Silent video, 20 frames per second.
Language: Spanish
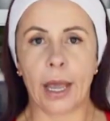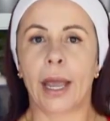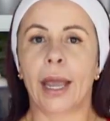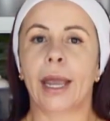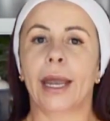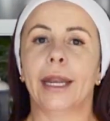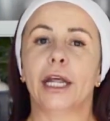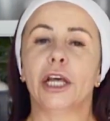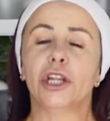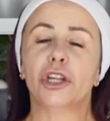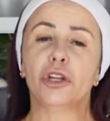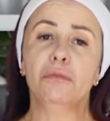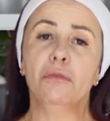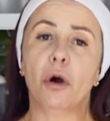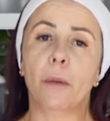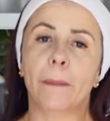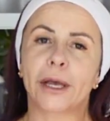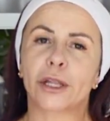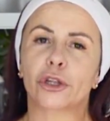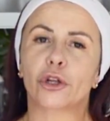En estos
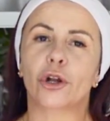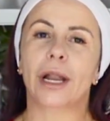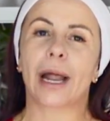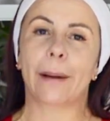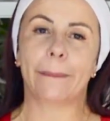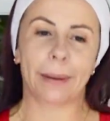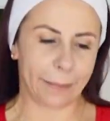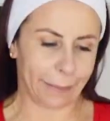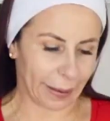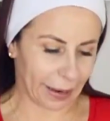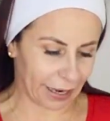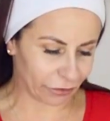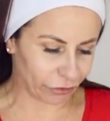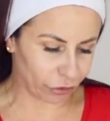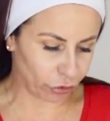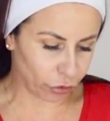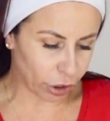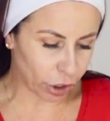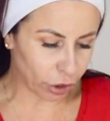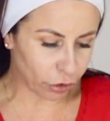momentos la
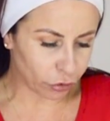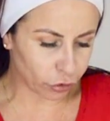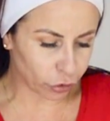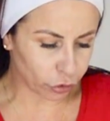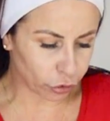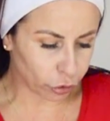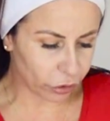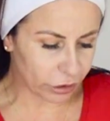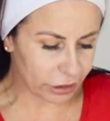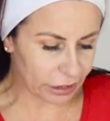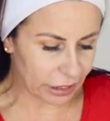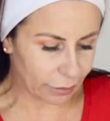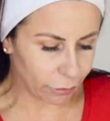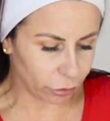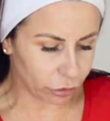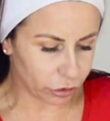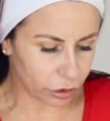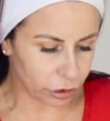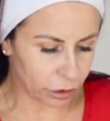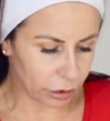preparación que nosotros
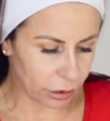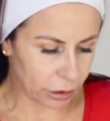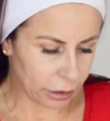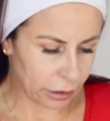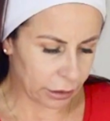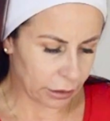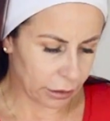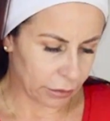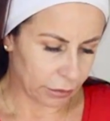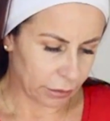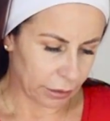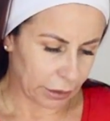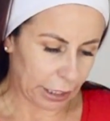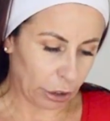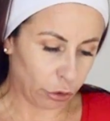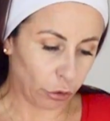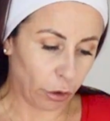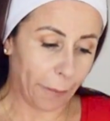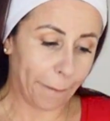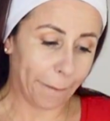hicimos
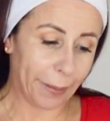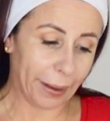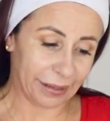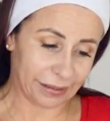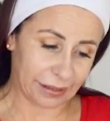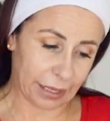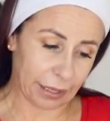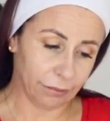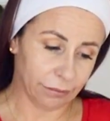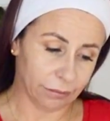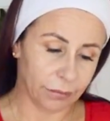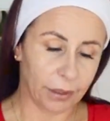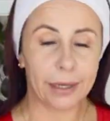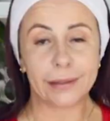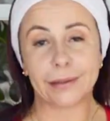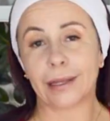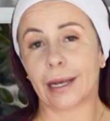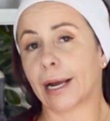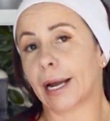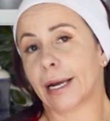quedó espesa,
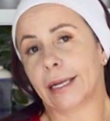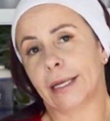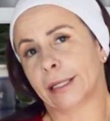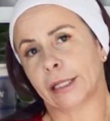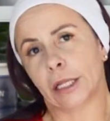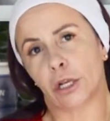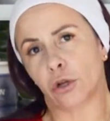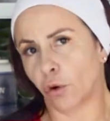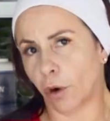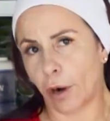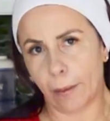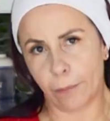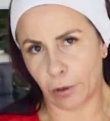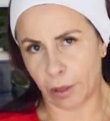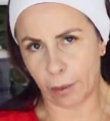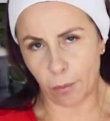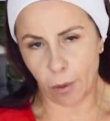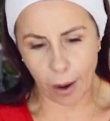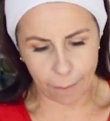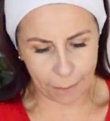está caliente, no la
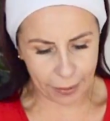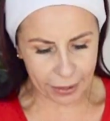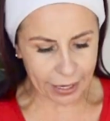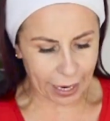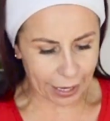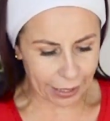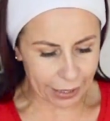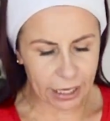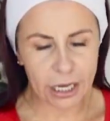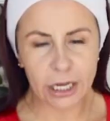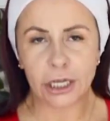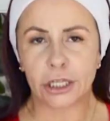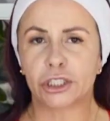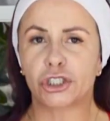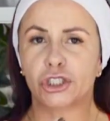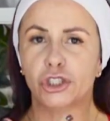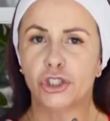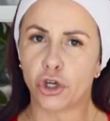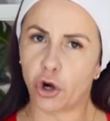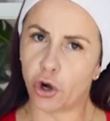podemos aplicar.
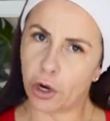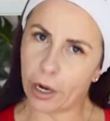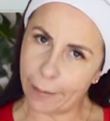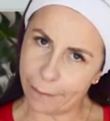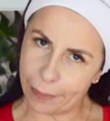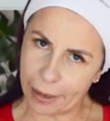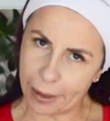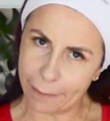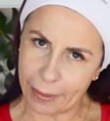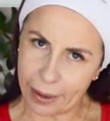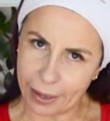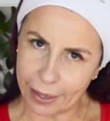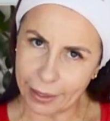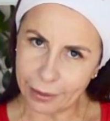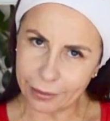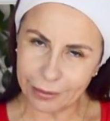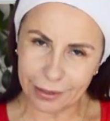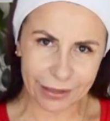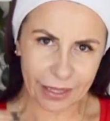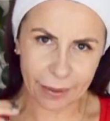Yo la
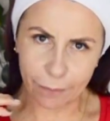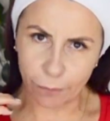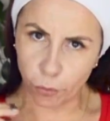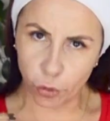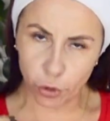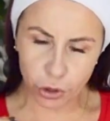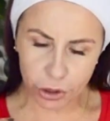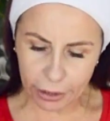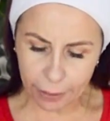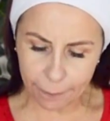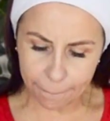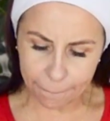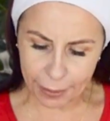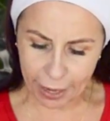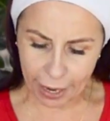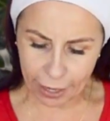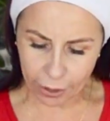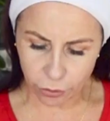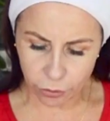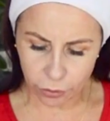preparé desde muy
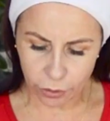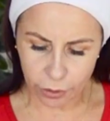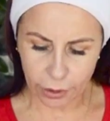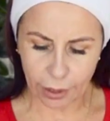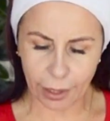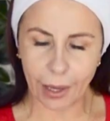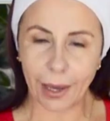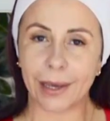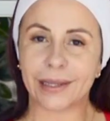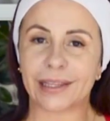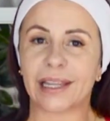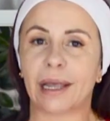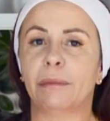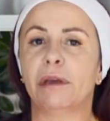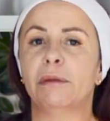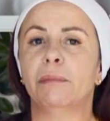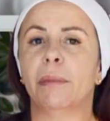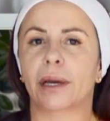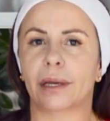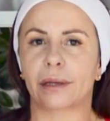temprano, es esta
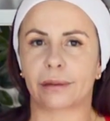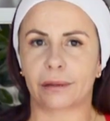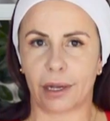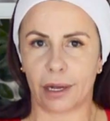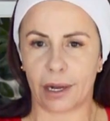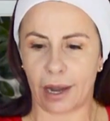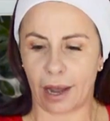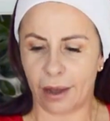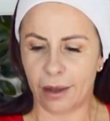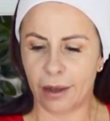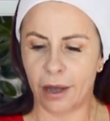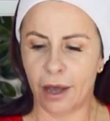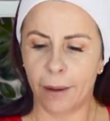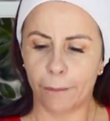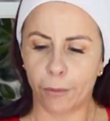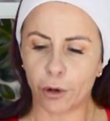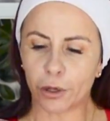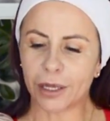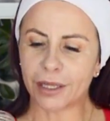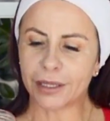misma que está acá.
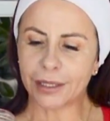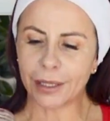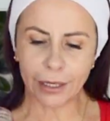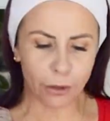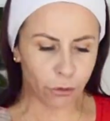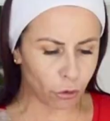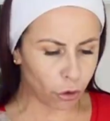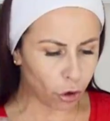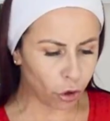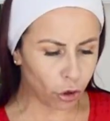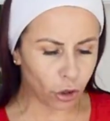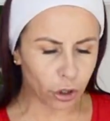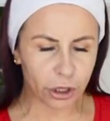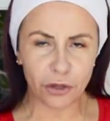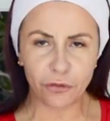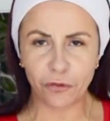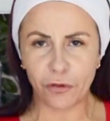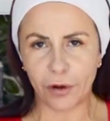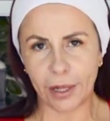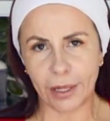¿Por qué tiene un color
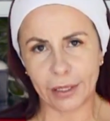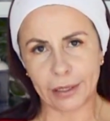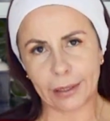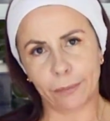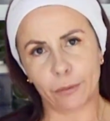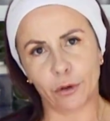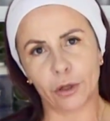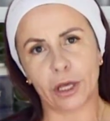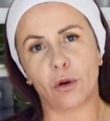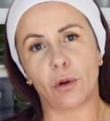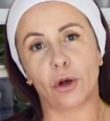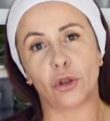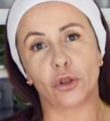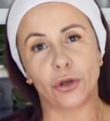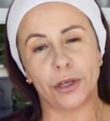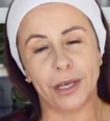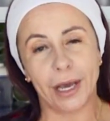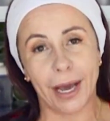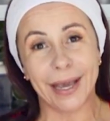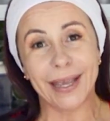diferente? Porque cuando
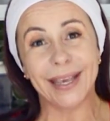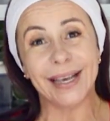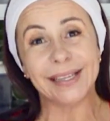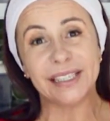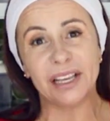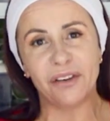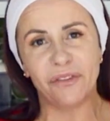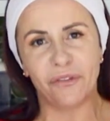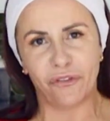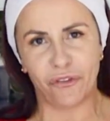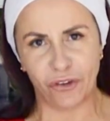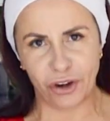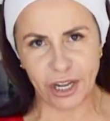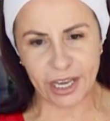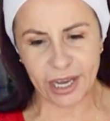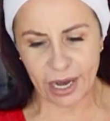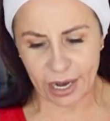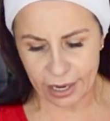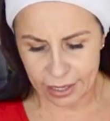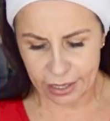ya ella se
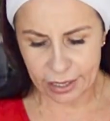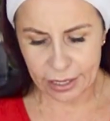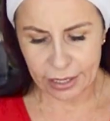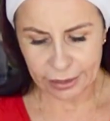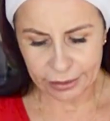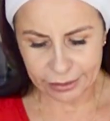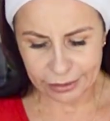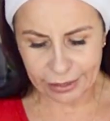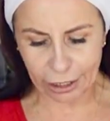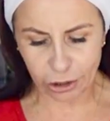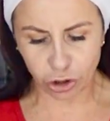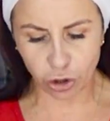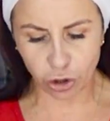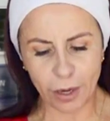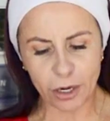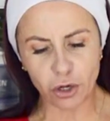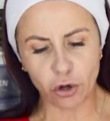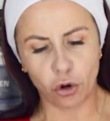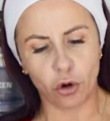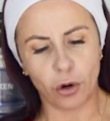enfría, ya
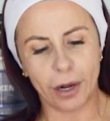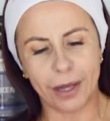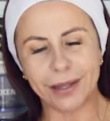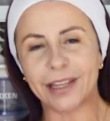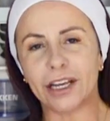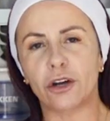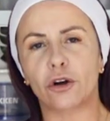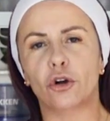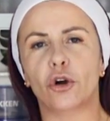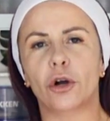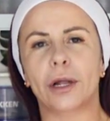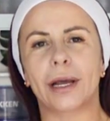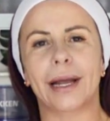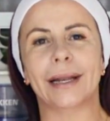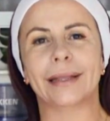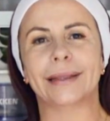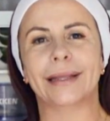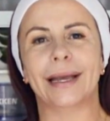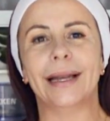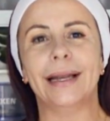el color. Este color es
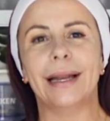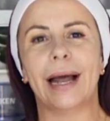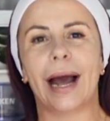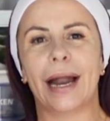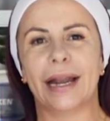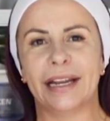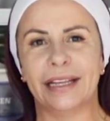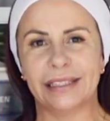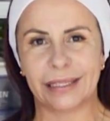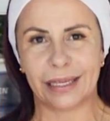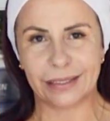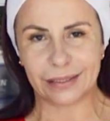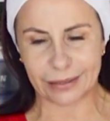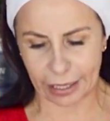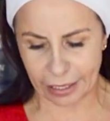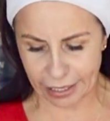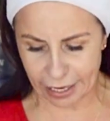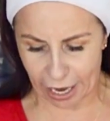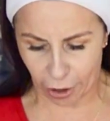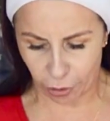el del anís
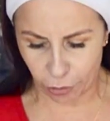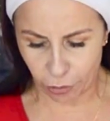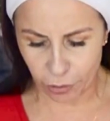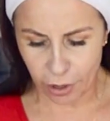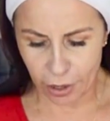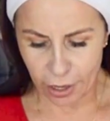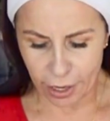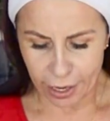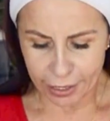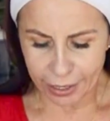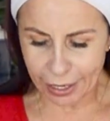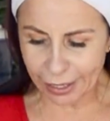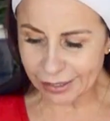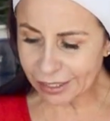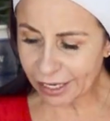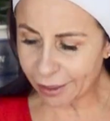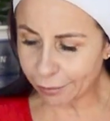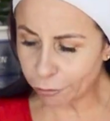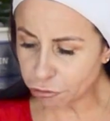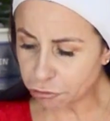estrellado. ¿Qué
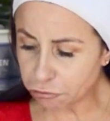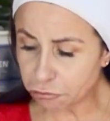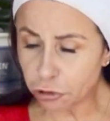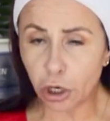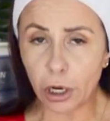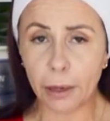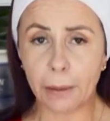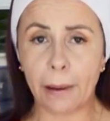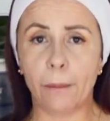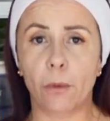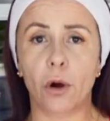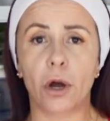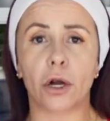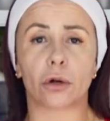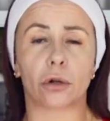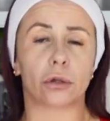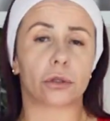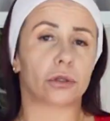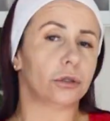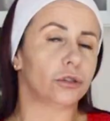hacemos? Nos lavamos el
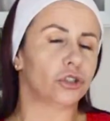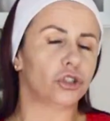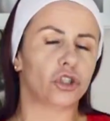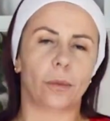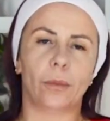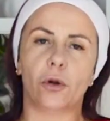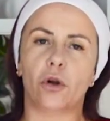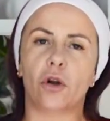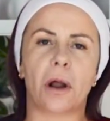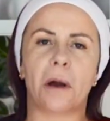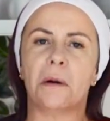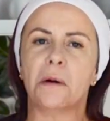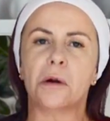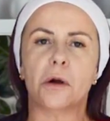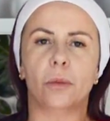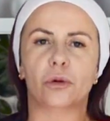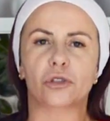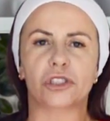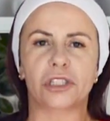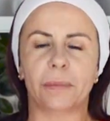rostro. Yo me lo lavo
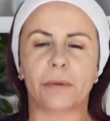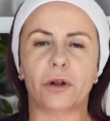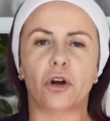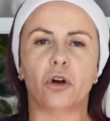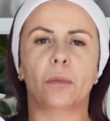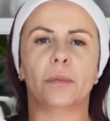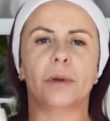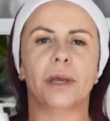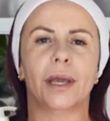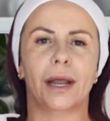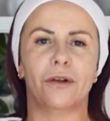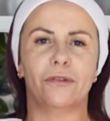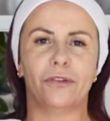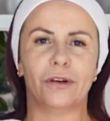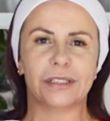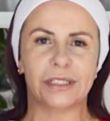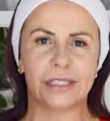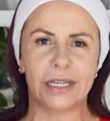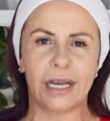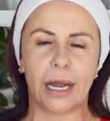como siempre con mi gel
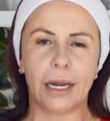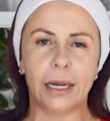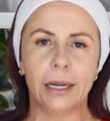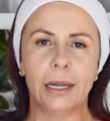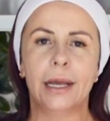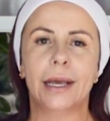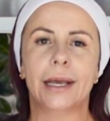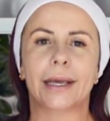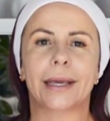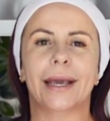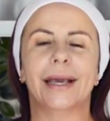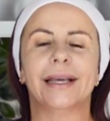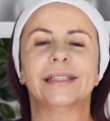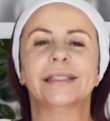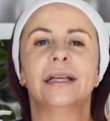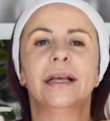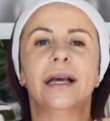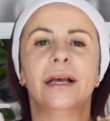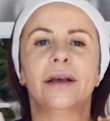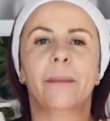facial, que
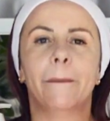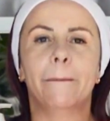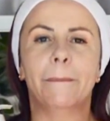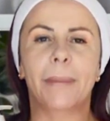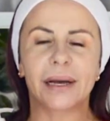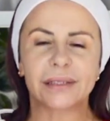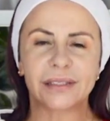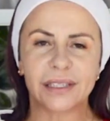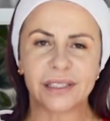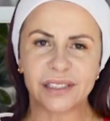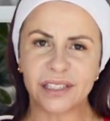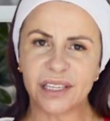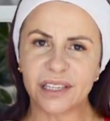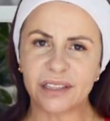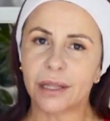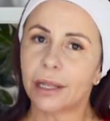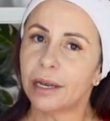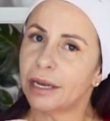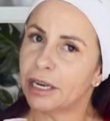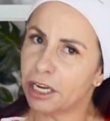es base
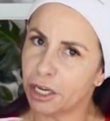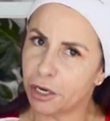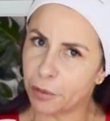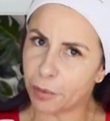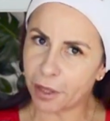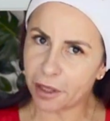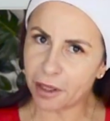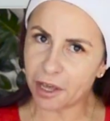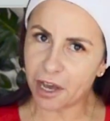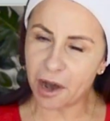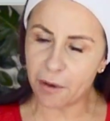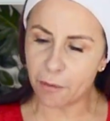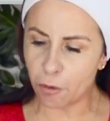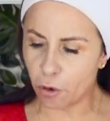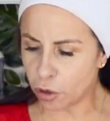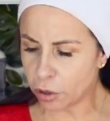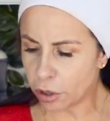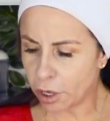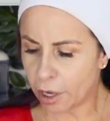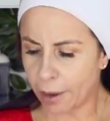Cinder, libre de
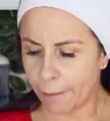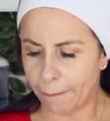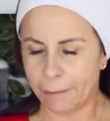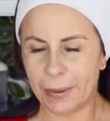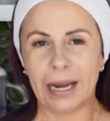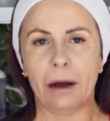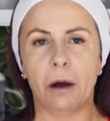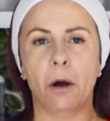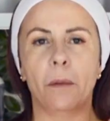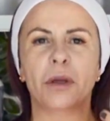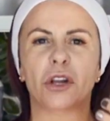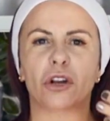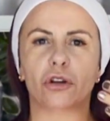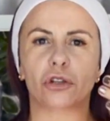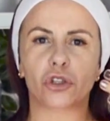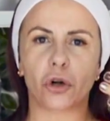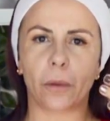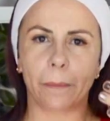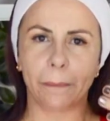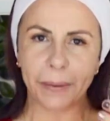jabón. Me lavo mi
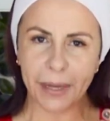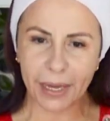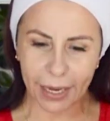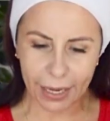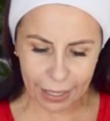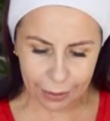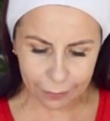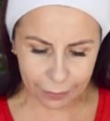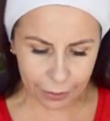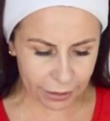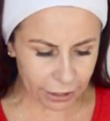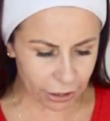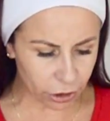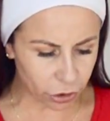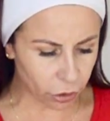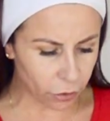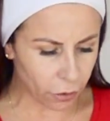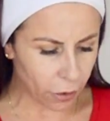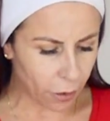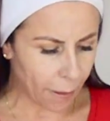rostro bien
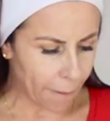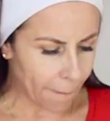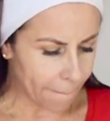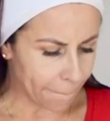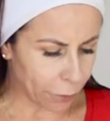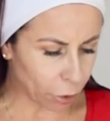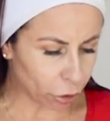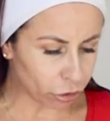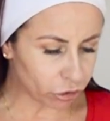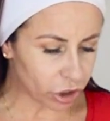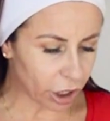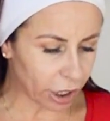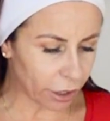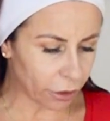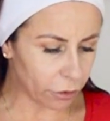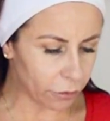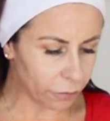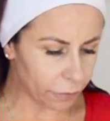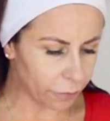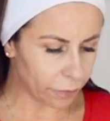lavadito.
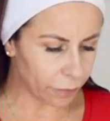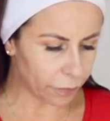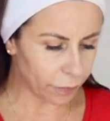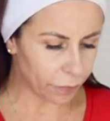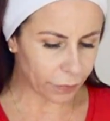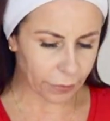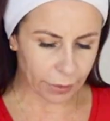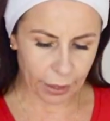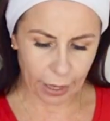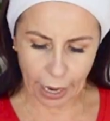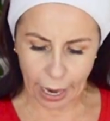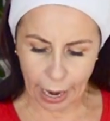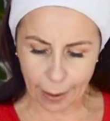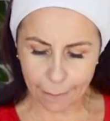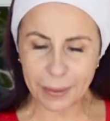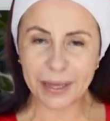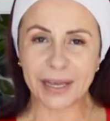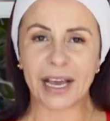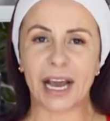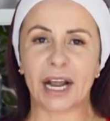Procedo a
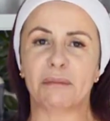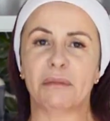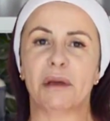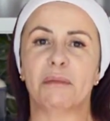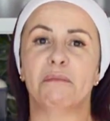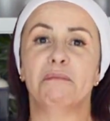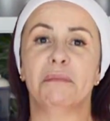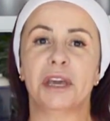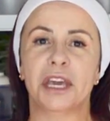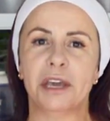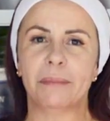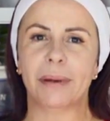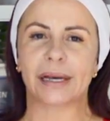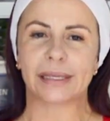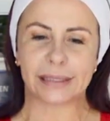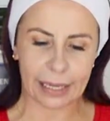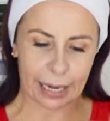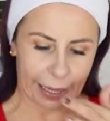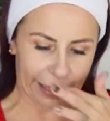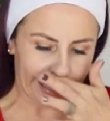aplicarme mi
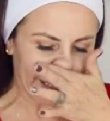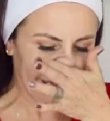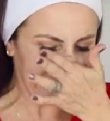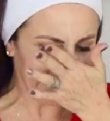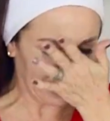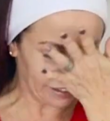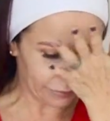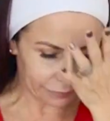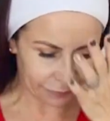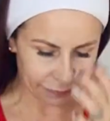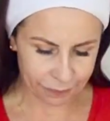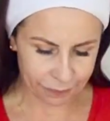mascarilla.